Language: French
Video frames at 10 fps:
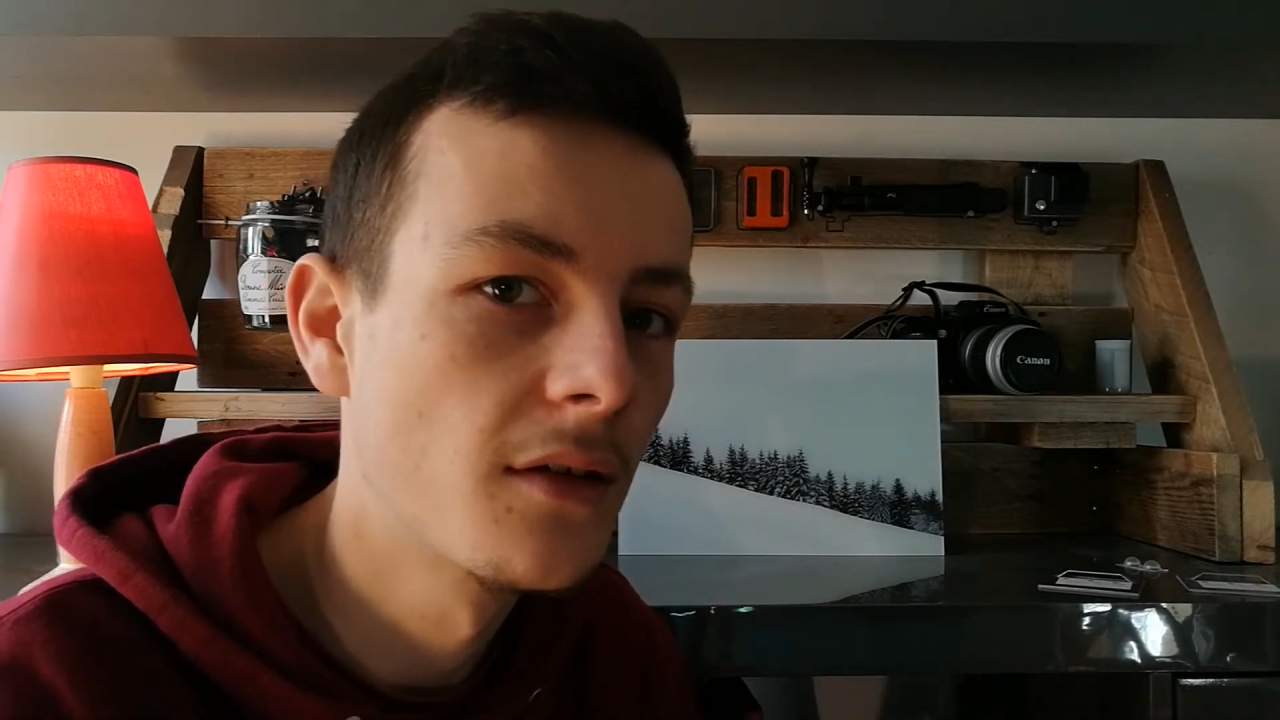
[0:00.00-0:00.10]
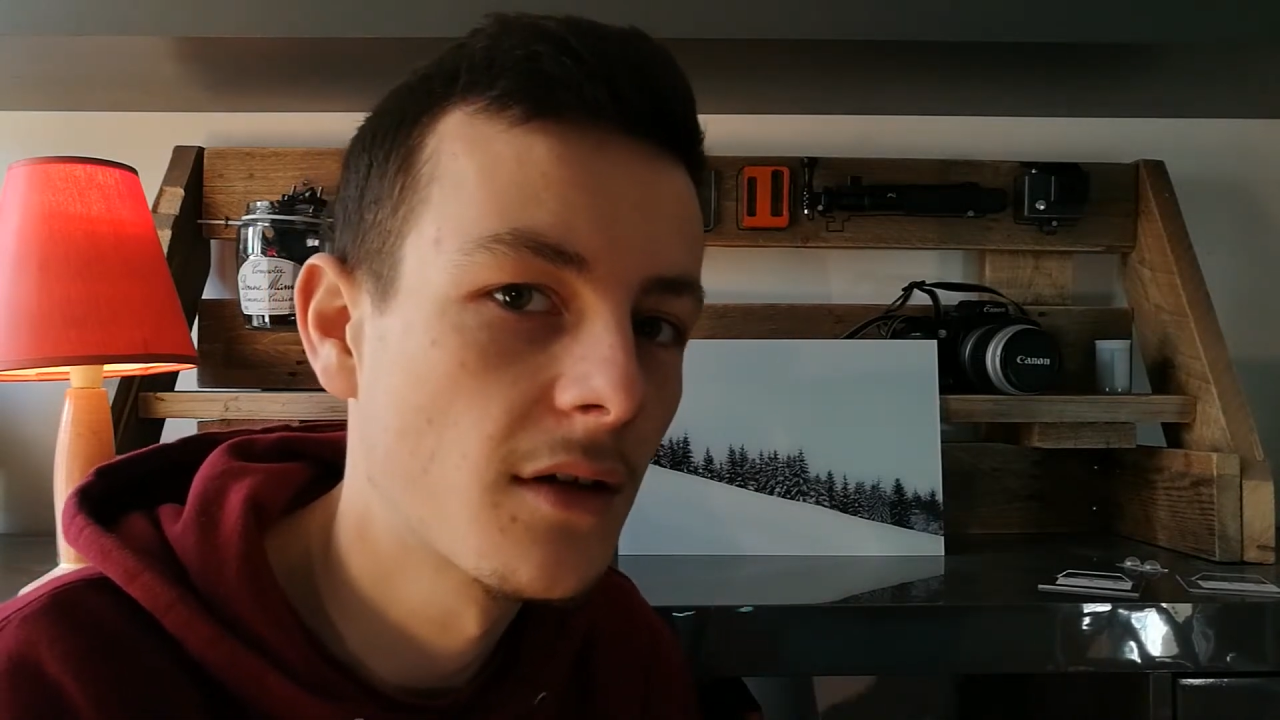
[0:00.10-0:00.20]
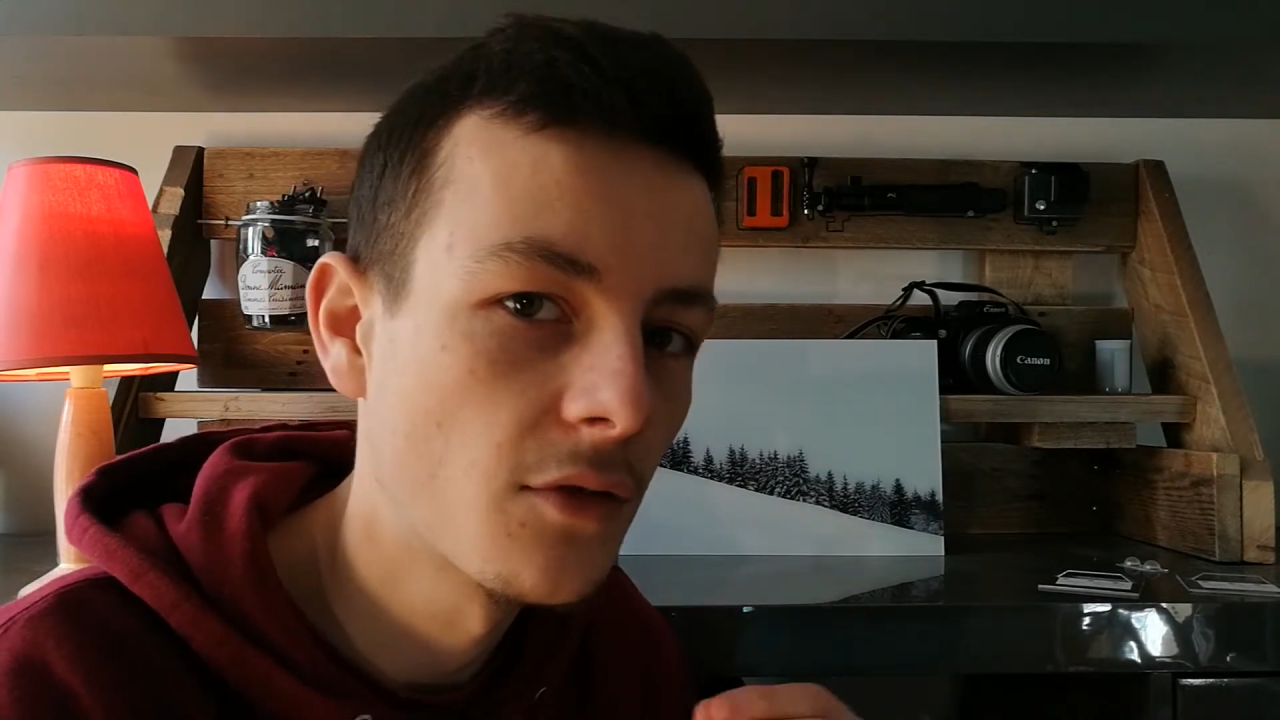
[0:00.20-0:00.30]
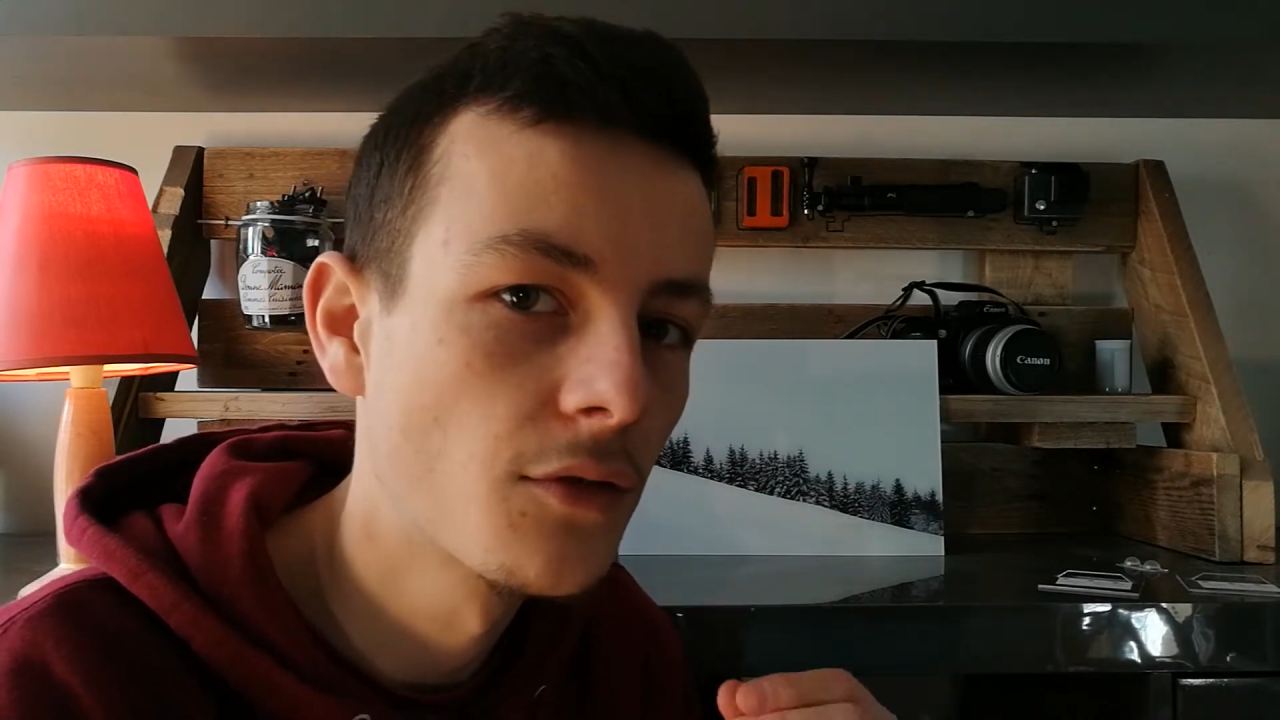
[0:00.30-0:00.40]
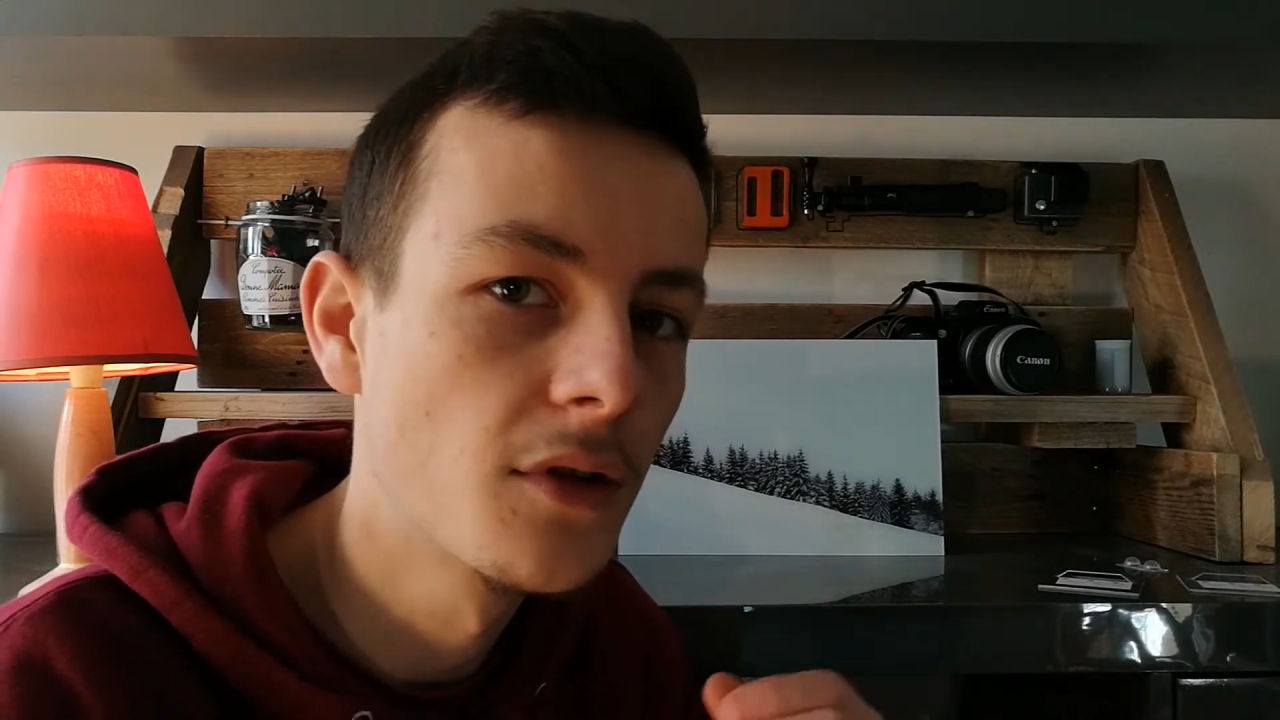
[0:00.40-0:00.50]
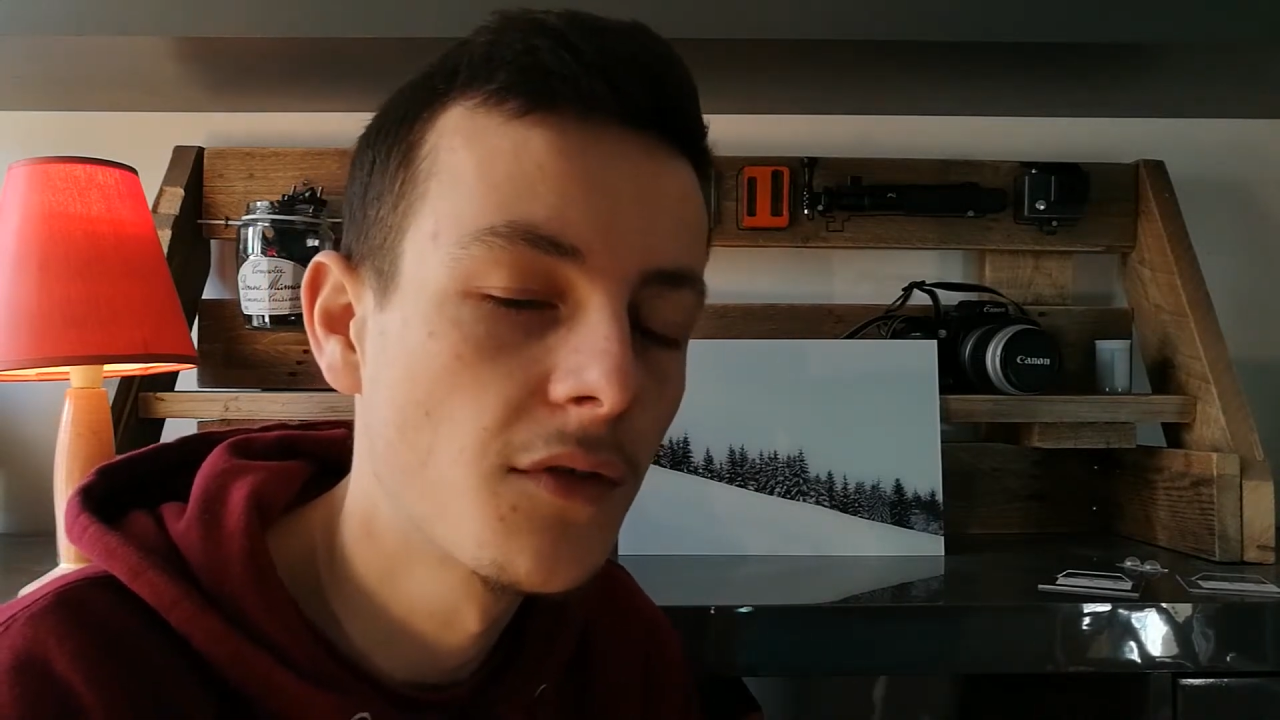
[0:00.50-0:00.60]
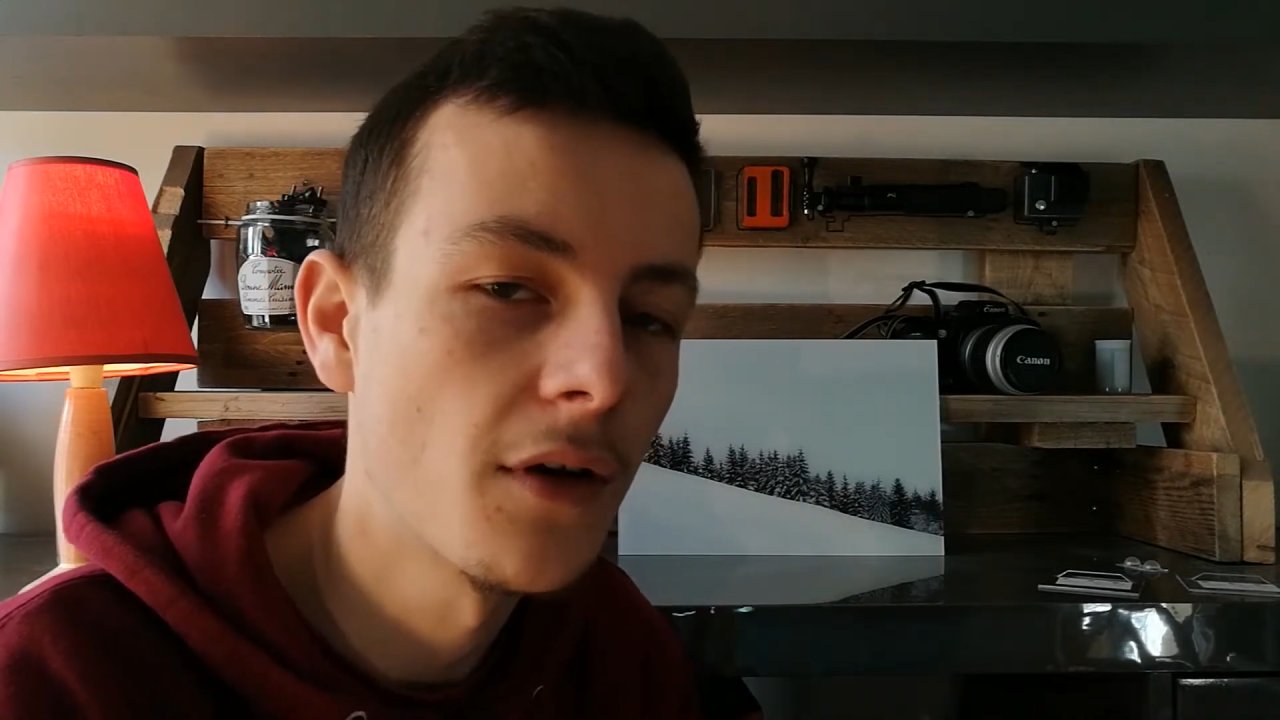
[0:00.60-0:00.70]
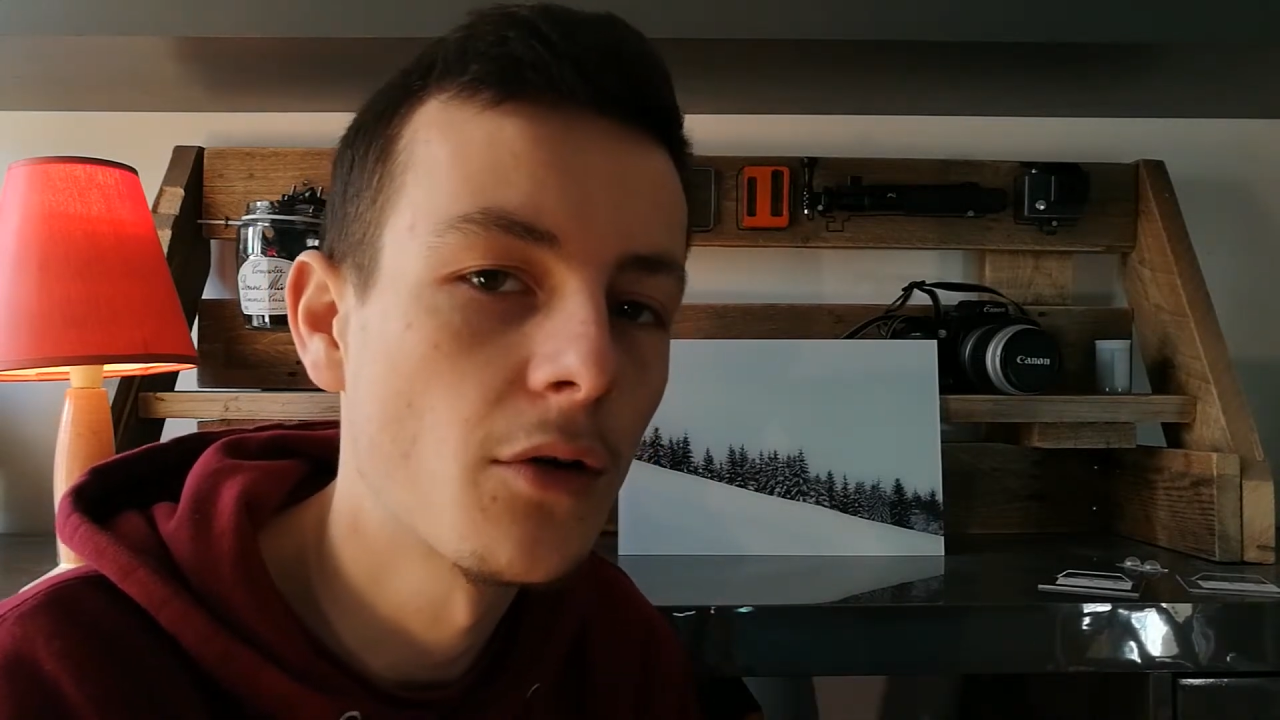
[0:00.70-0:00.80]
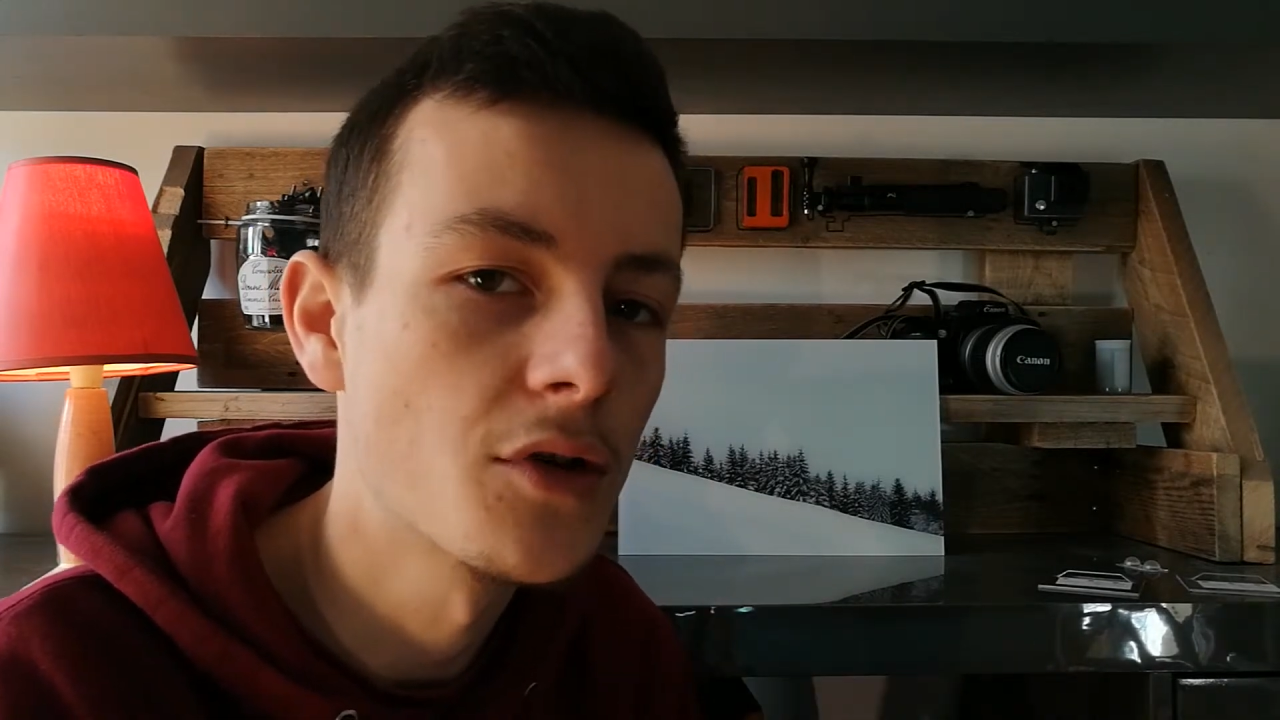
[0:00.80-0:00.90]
quelque chose de différent